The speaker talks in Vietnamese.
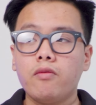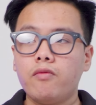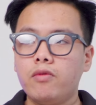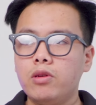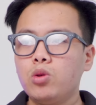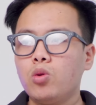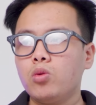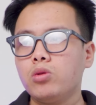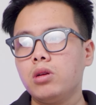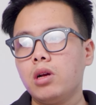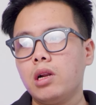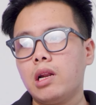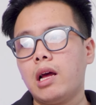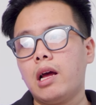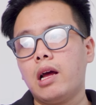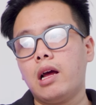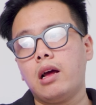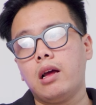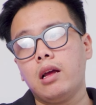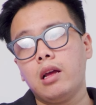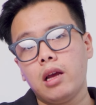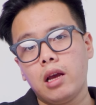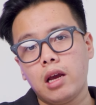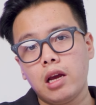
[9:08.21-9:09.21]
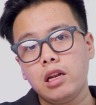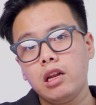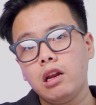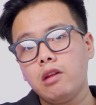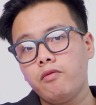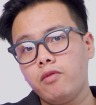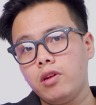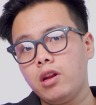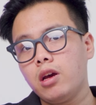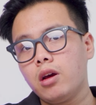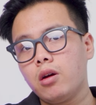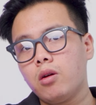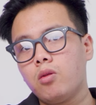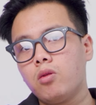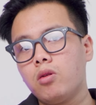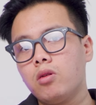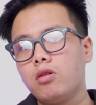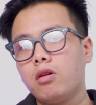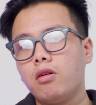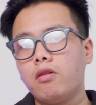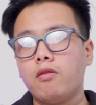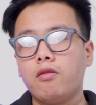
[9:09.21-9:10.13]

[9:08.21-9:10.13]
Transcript: ví dụ như là edit video